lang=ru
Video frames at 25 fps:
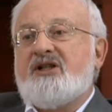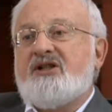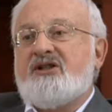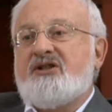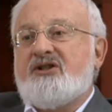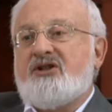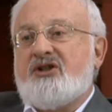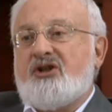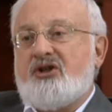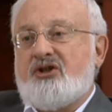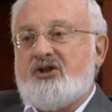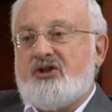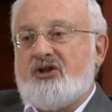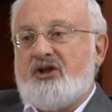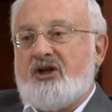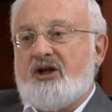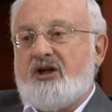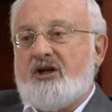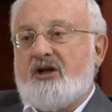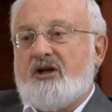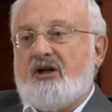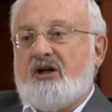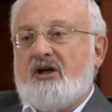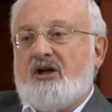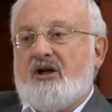
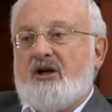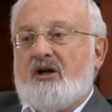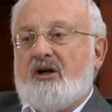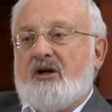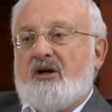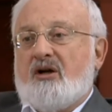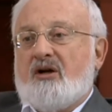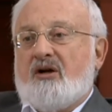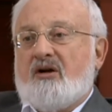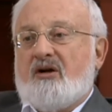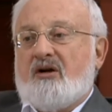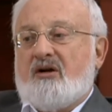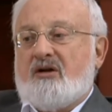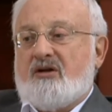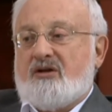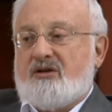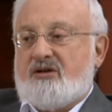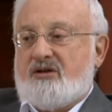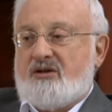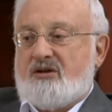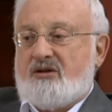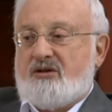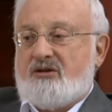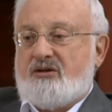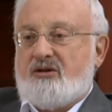эгоистичны. Угу.
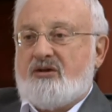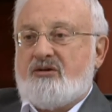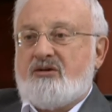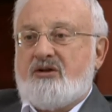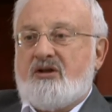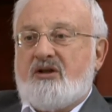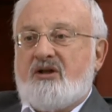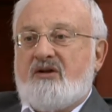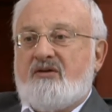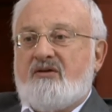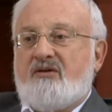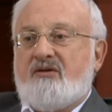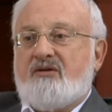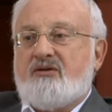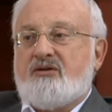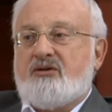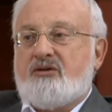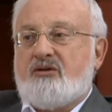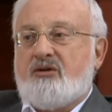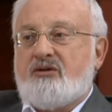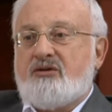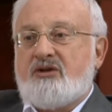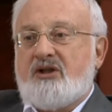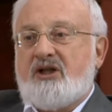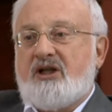Созданы,
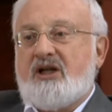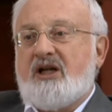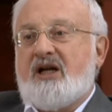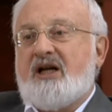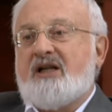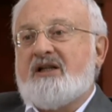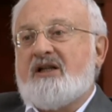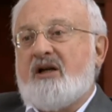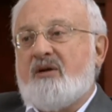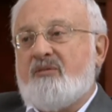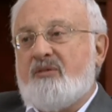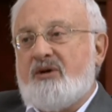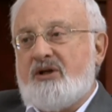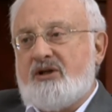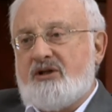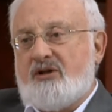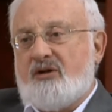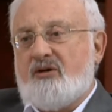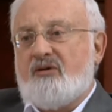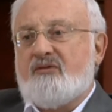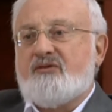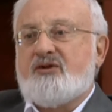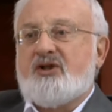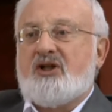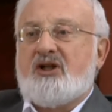созданы этой
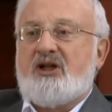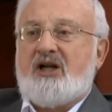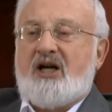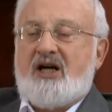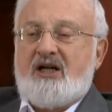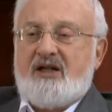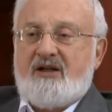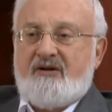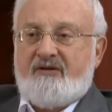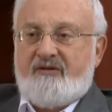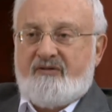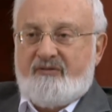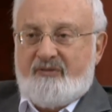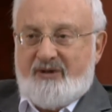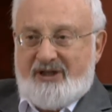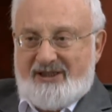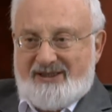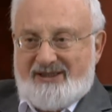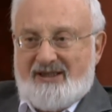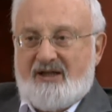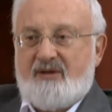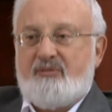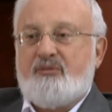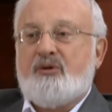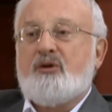мыслью в, жела... в
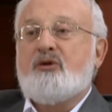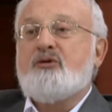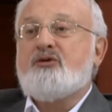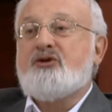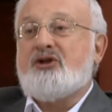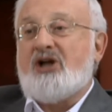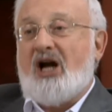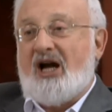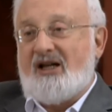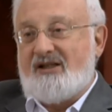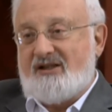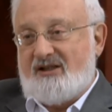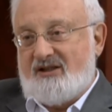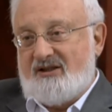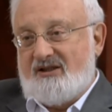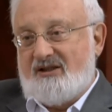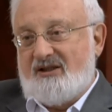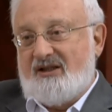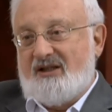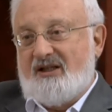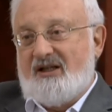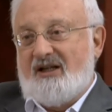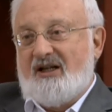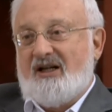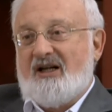мысли получать,
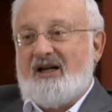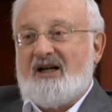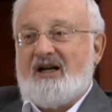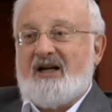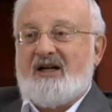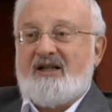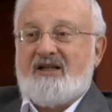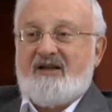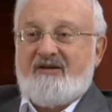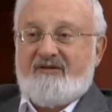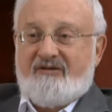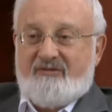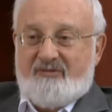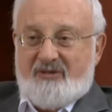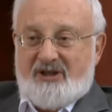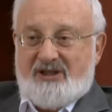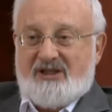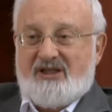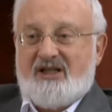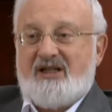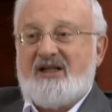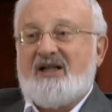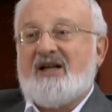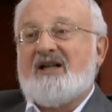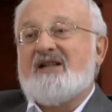а не в
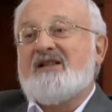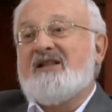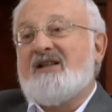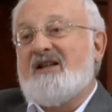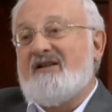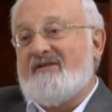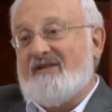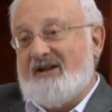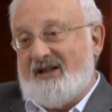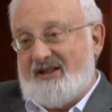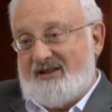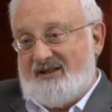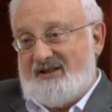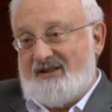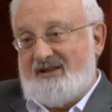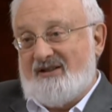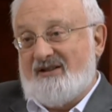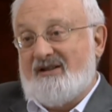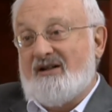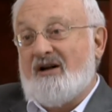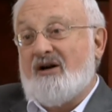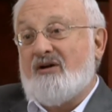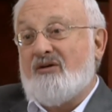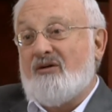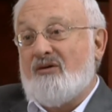мысли отдавать,
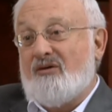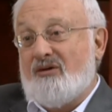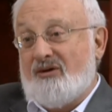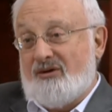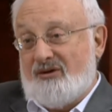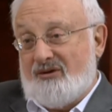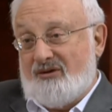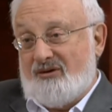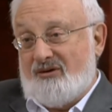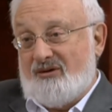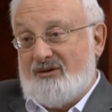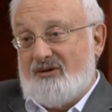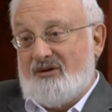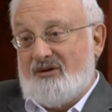как он.